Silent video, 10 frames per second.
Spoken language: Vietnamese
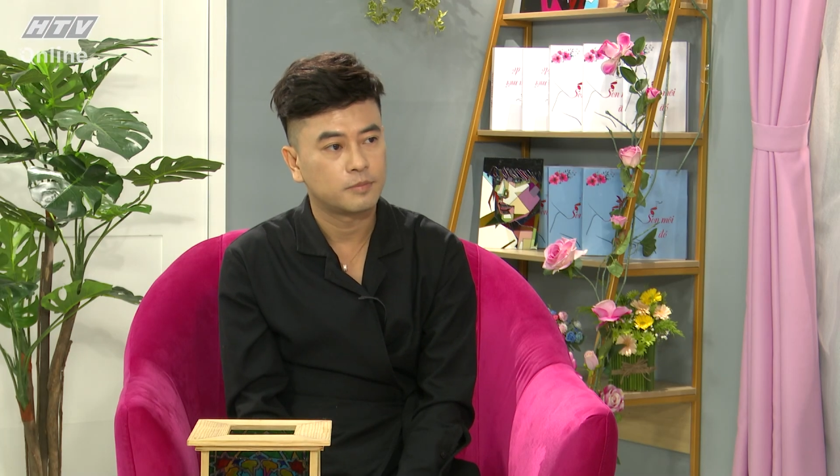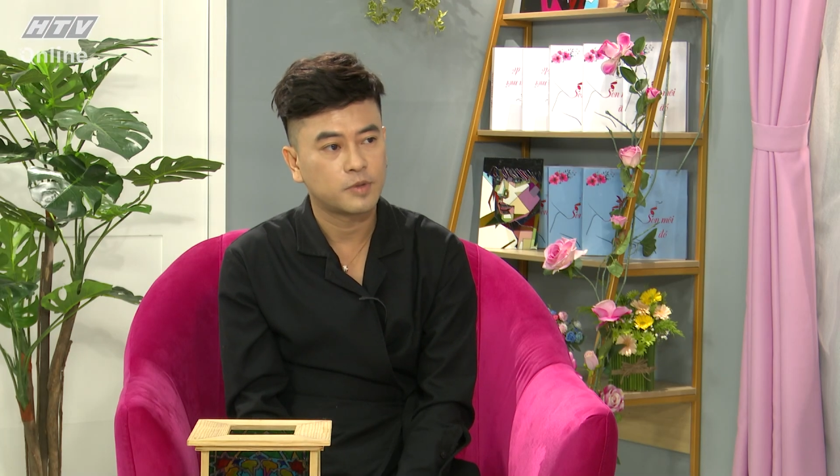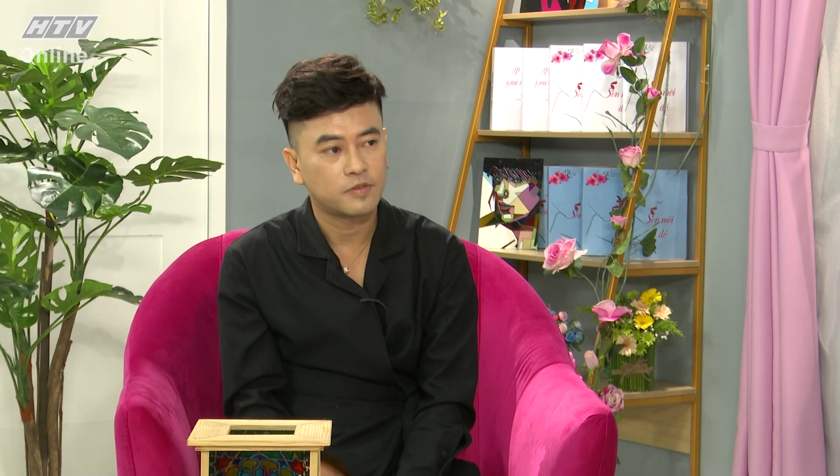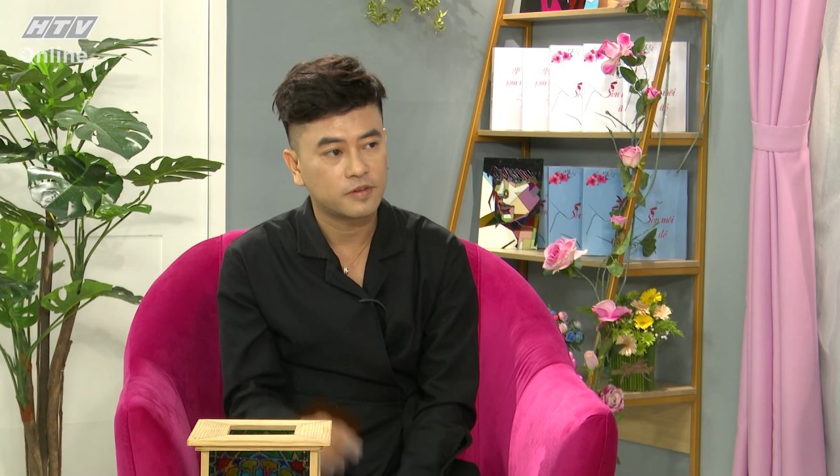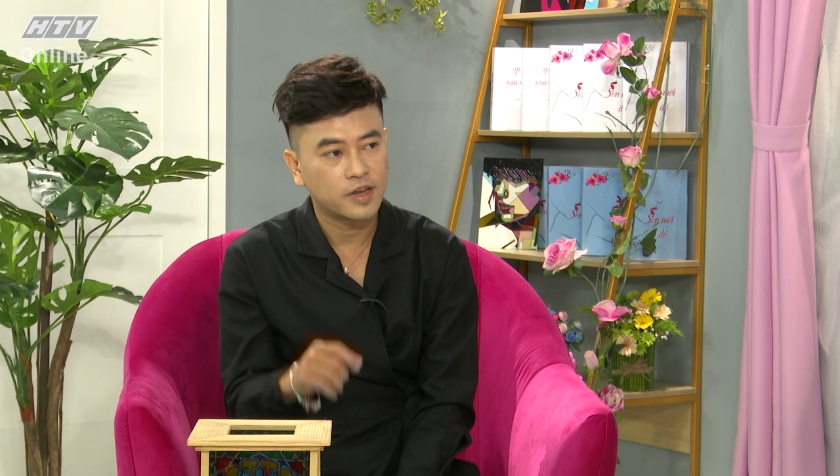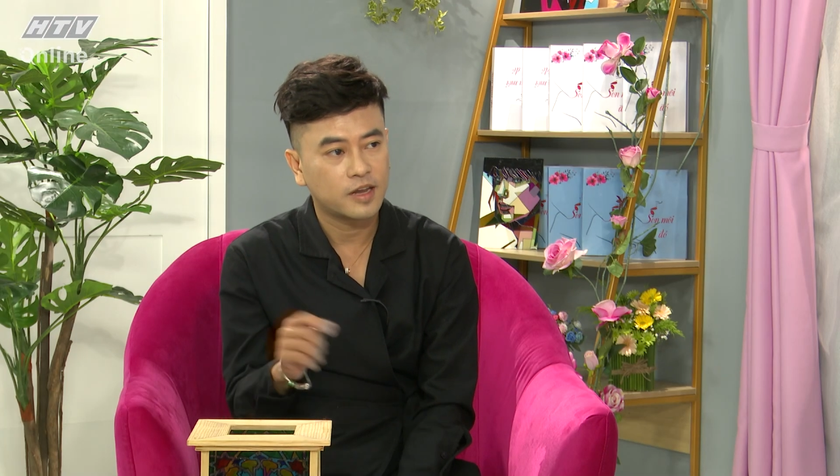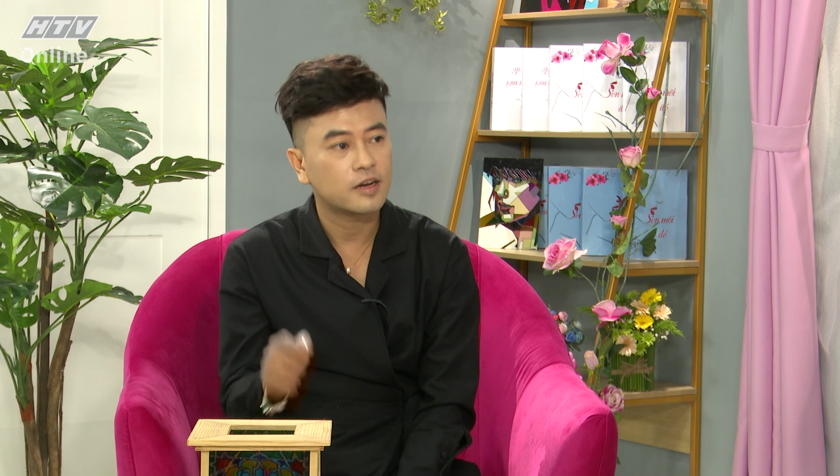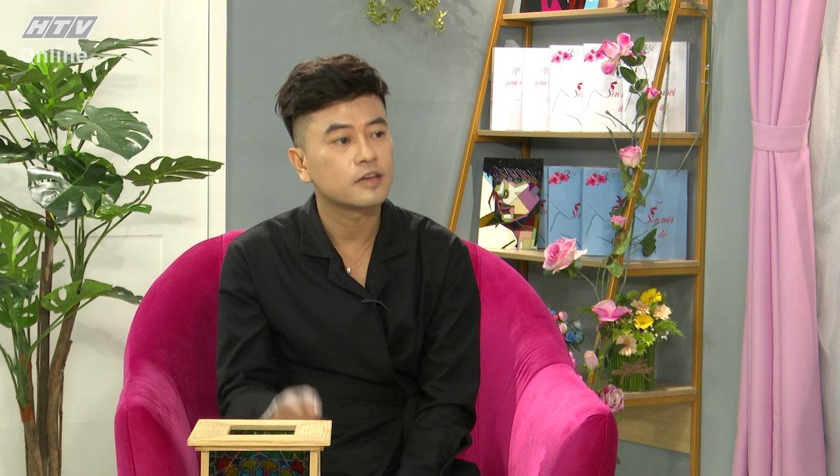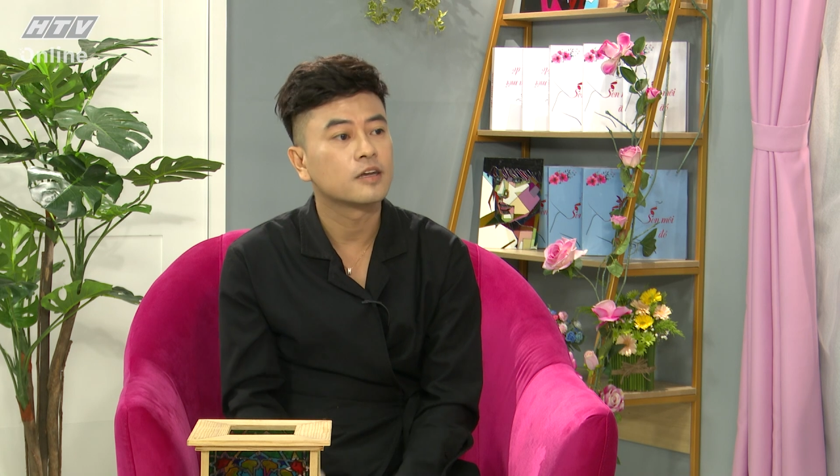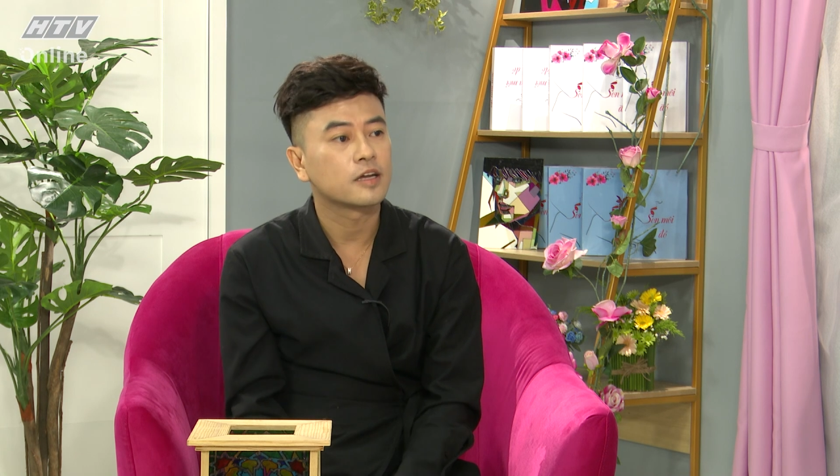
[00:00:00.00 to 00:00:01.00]
mình phải vẽ
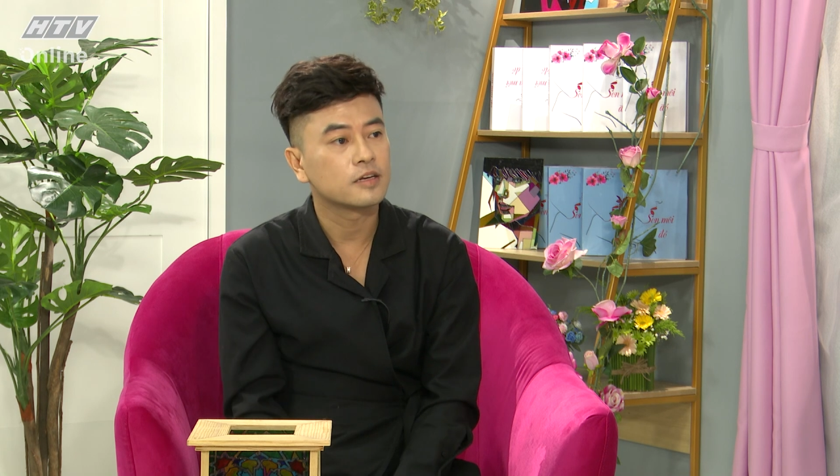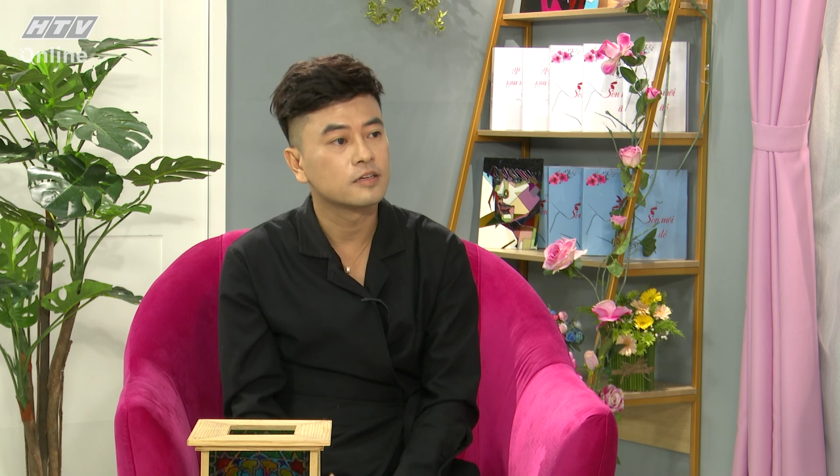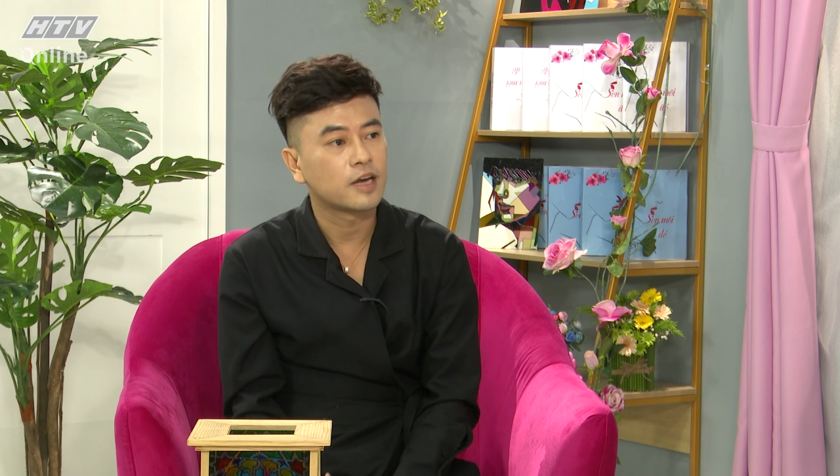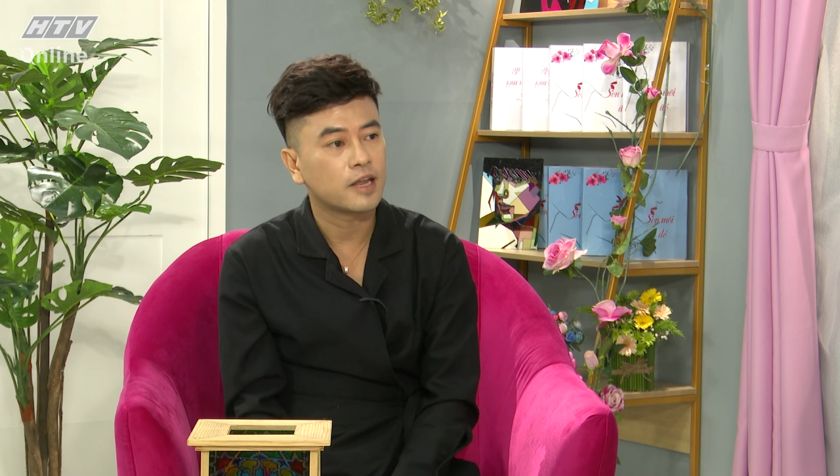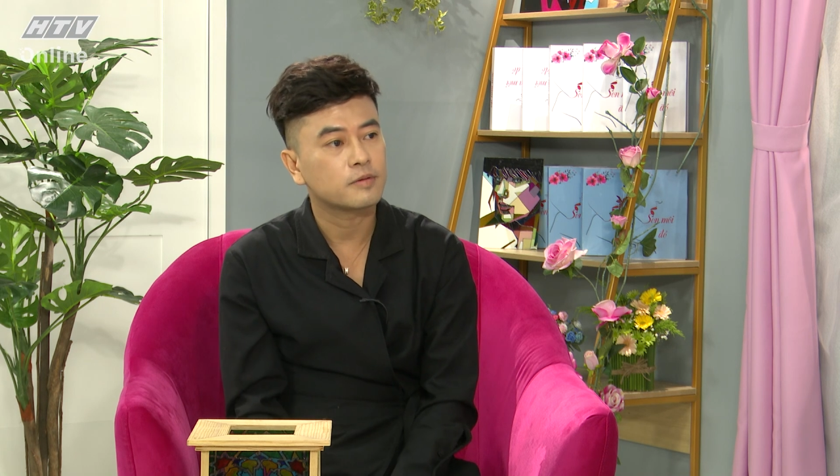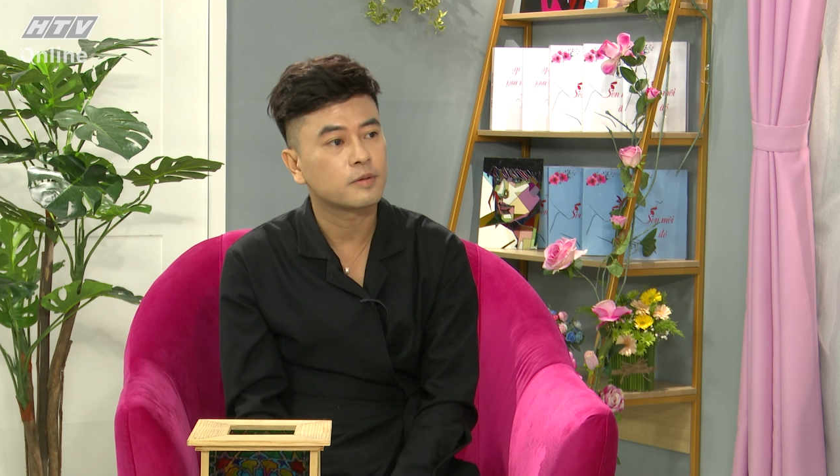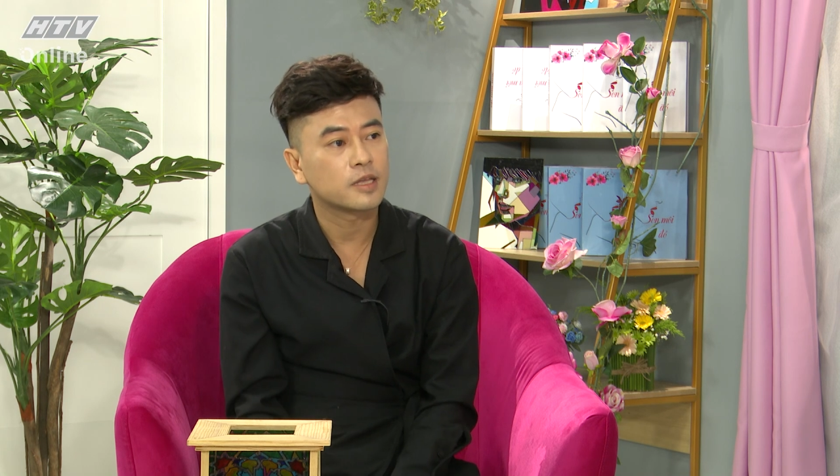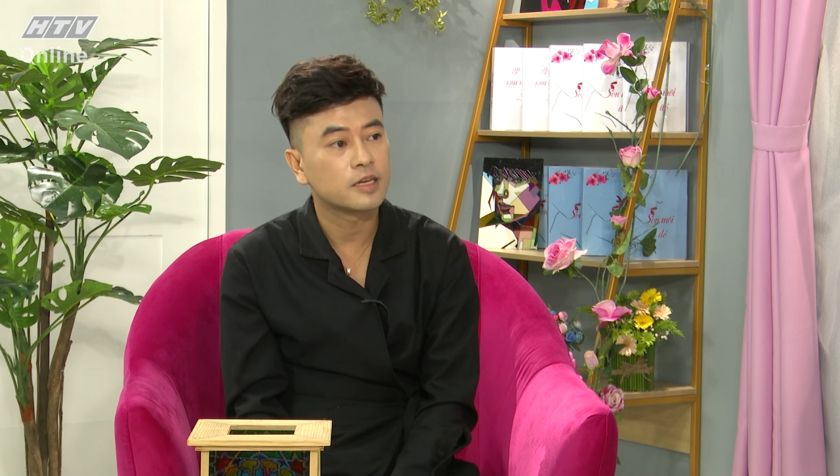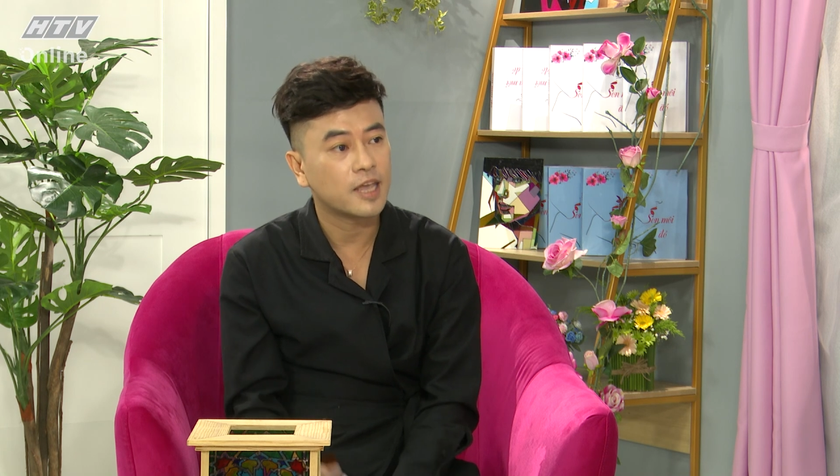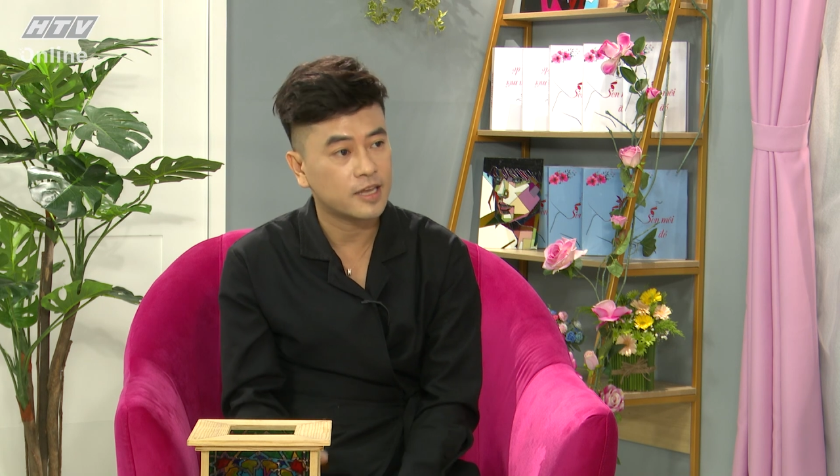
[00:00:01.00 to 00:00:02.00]
ra những cái đường nét
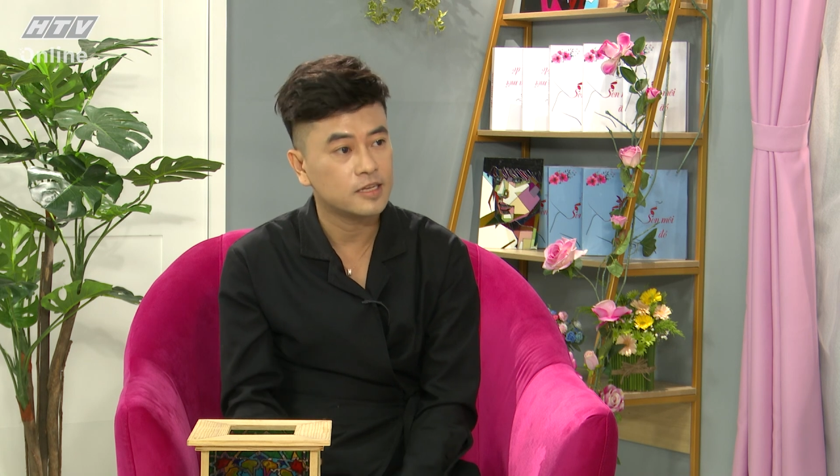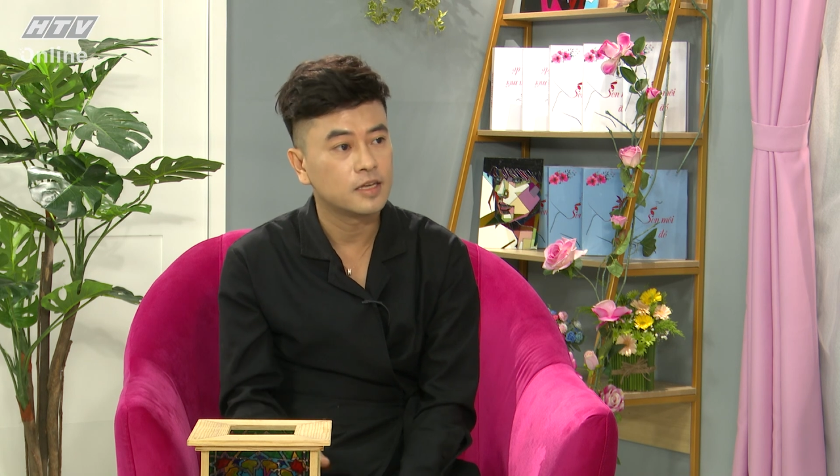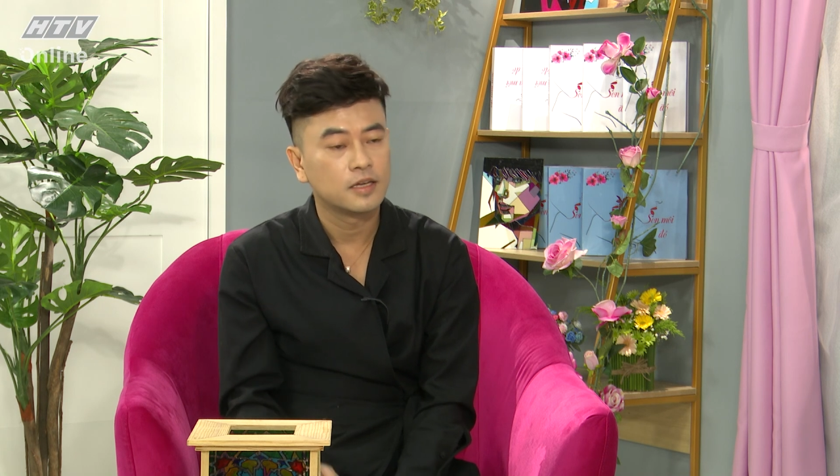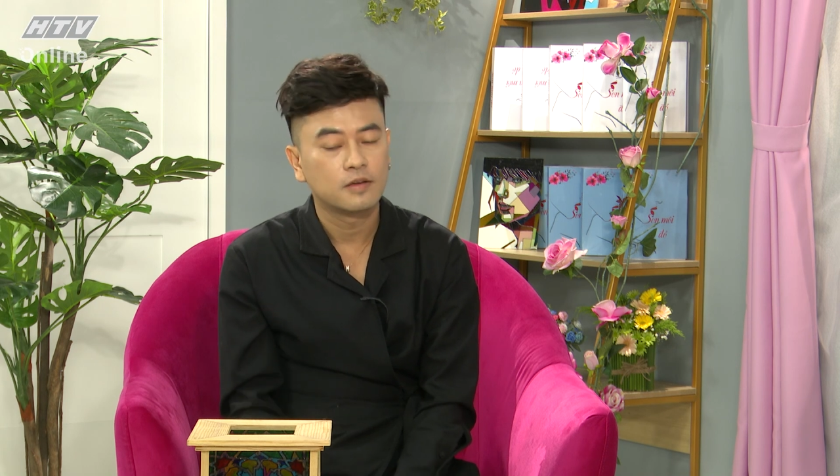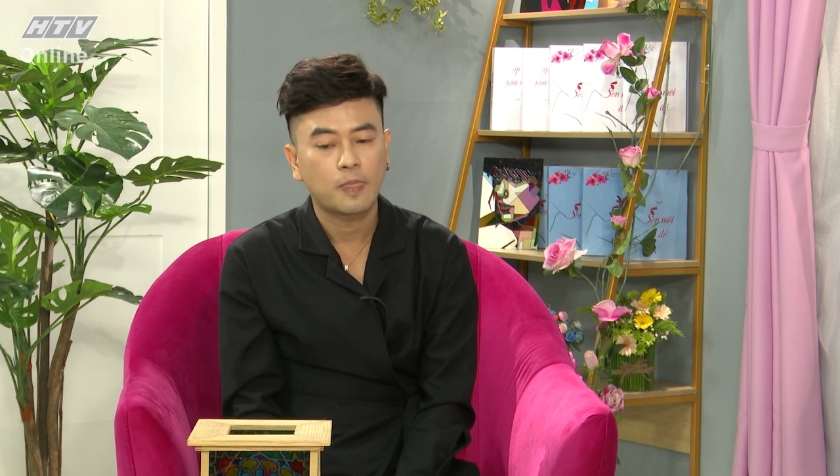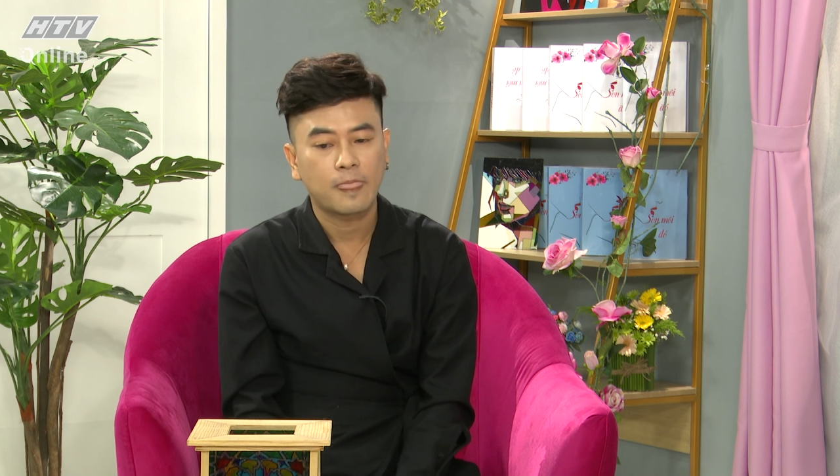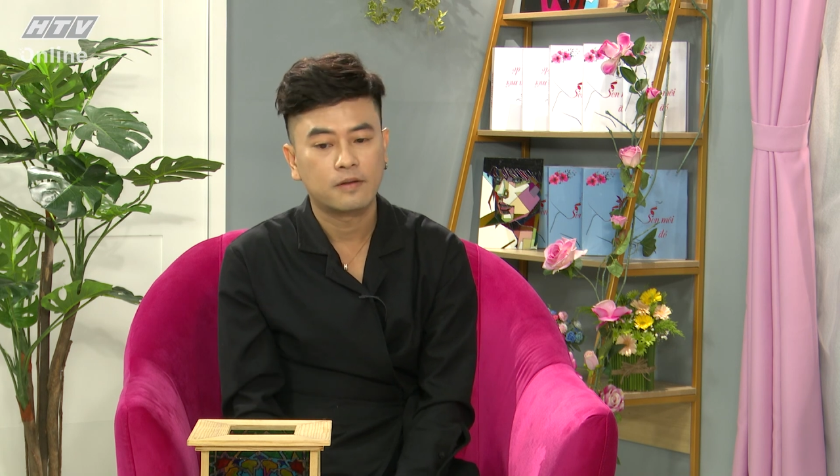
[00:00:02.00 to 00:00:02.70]
trên giấy dạ.